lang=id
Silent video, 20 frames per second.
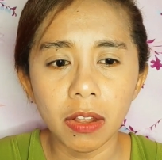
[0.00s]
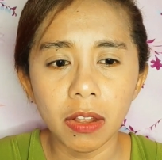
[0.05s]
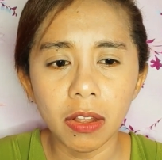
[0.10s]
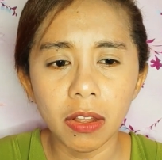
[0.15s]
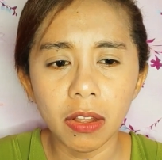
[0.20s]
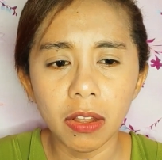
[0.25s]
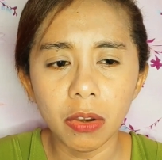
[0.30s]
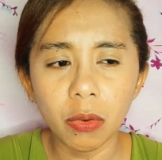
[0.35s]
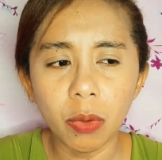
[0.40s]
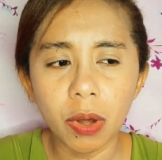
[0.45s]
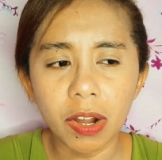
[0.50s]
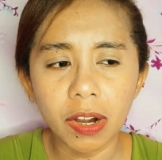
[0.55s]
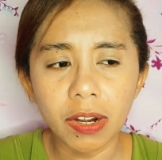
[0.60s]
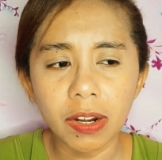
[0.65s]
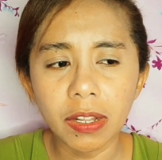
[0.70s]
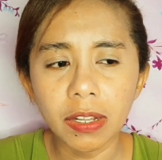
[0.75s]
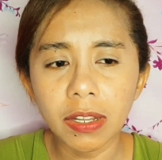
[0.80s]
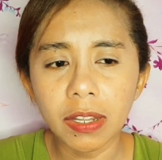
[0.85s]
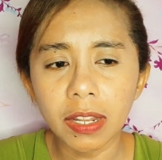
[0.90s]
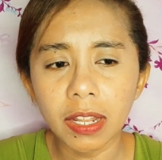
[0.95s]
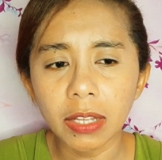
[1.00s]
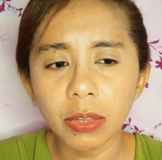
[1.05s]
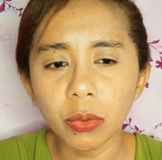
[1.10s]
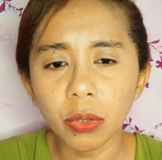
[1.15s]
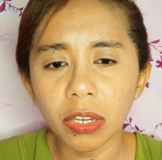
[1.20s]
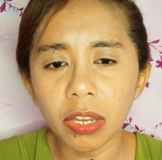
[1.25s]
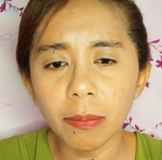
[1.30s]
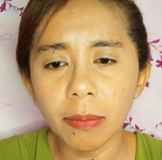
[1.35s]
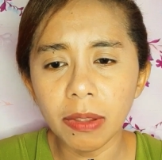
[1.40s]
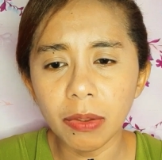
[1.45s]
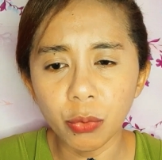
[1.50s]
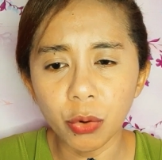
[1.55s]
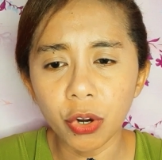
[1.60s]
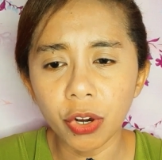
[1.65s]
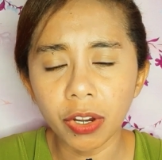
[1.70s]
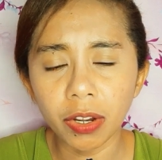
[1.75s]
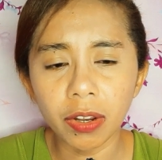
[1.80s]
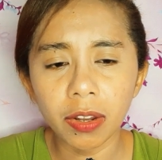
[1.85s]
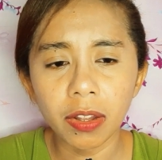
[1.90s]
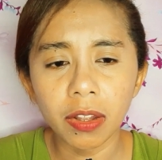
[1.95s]
uh, luar negeri itu lebih
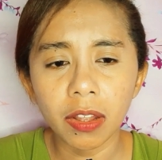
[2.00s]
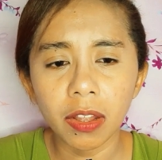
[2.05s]
work?